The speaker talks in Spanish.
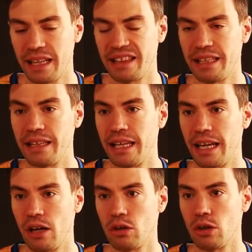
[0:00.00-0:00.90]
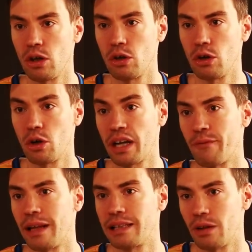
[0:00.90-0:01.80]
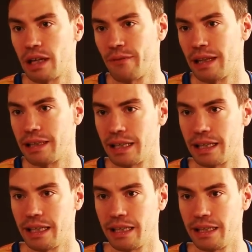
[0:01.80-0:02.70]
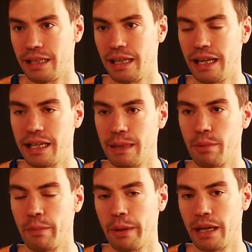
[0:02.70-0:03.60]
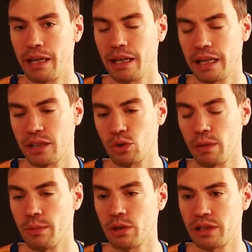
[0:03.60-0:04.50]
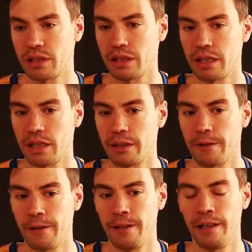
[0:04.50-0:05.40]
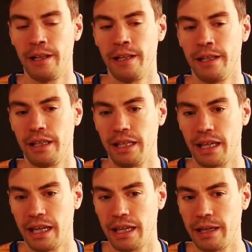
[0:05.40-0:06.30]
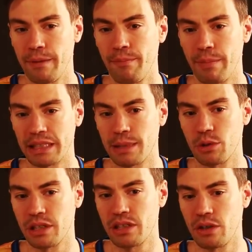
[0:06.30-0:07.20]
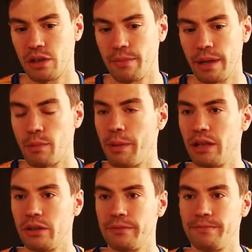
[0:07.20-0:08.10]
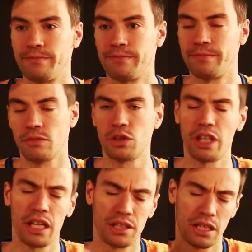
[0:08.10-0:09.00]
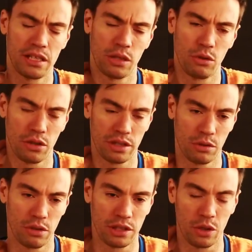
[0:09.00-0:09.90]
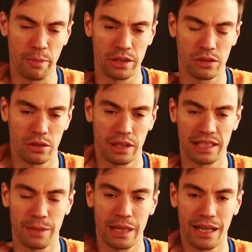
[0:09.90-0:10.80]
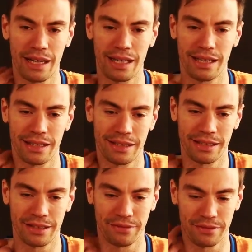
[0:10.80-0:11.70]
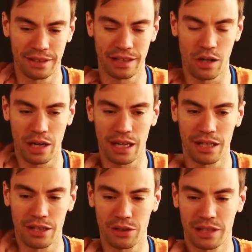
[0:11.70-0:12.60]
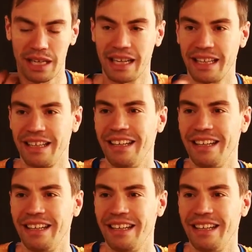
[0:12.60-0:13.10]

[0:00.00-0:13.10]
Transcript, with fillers: a entender lo, que falta, lo que falta en, el equipo para que subimos eh, y que pasamos este mal momento. Sí, sí, seguro, seguro. Si no pienso de esa manera, ahora no estaré aquí.